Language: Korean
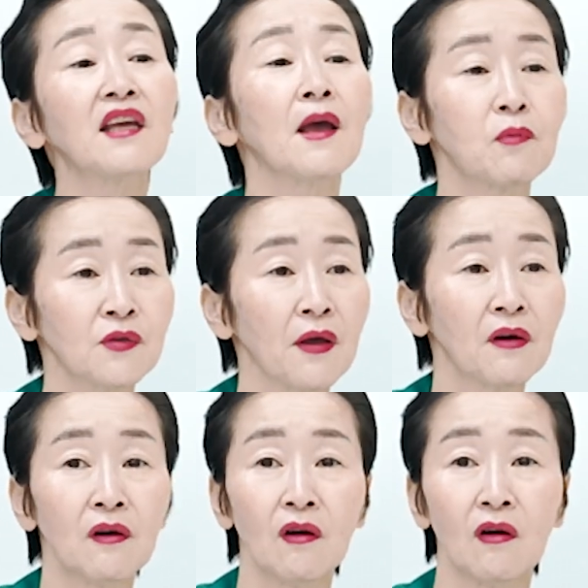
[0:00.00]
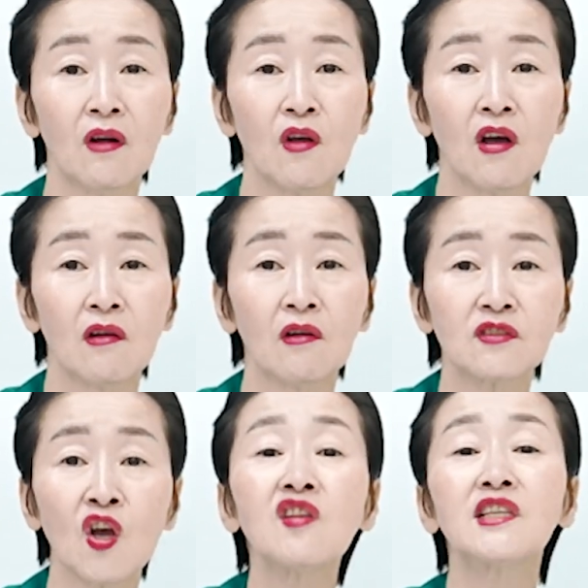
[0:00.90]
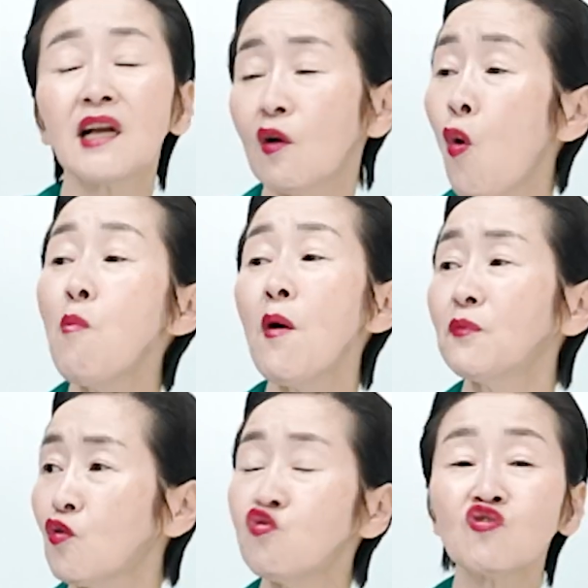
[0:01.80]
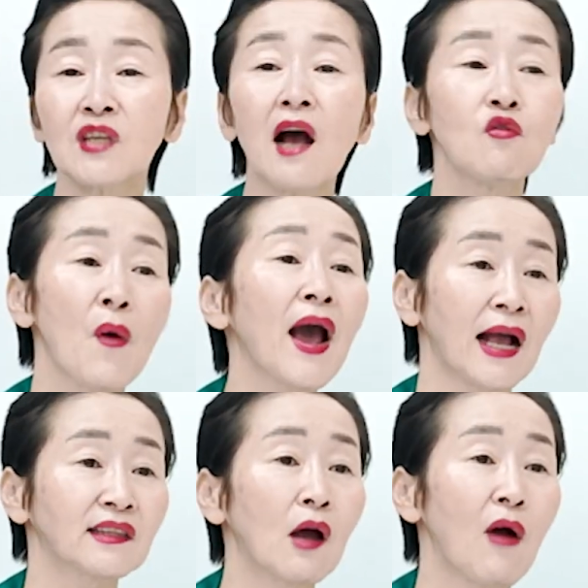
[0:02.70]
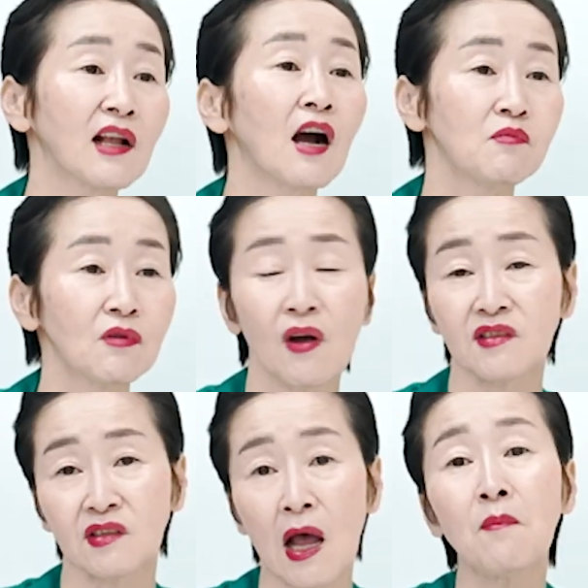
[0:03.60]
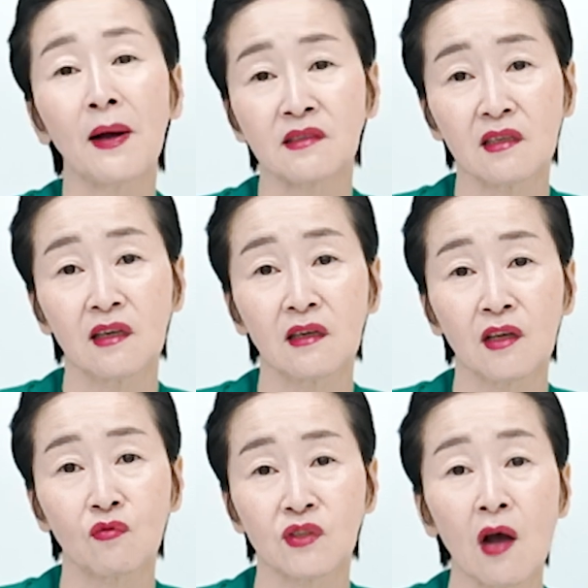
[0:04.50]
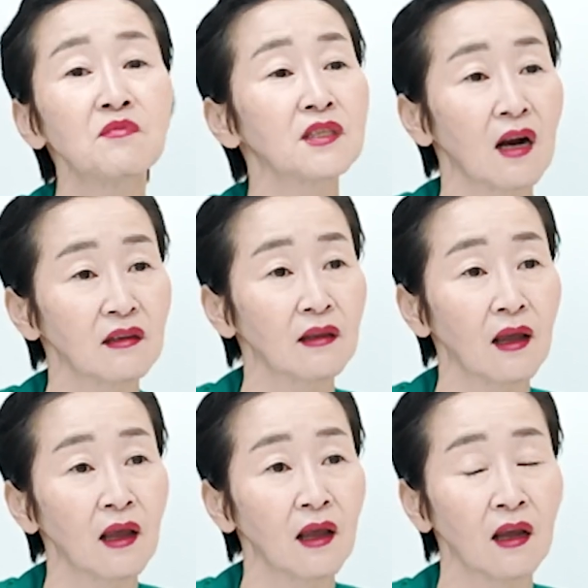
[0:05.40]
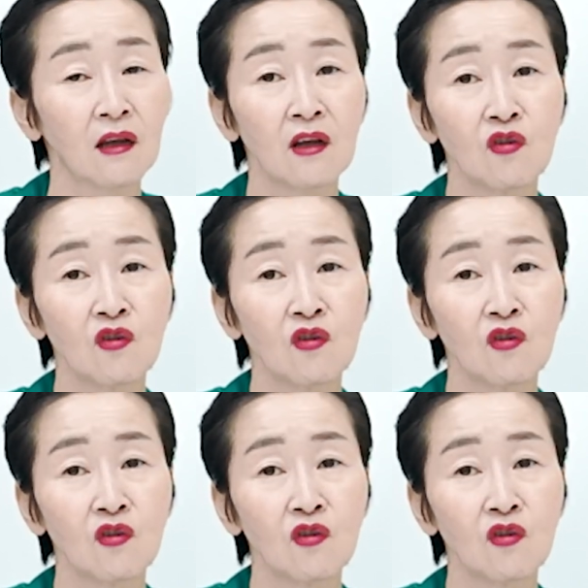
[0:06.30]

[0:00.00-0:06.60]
얘기해보세요. 어, 철진아 홍범도 흉상을 왜 갖다 왈가불가해서 싸움박질 일으키고 싸움질하는데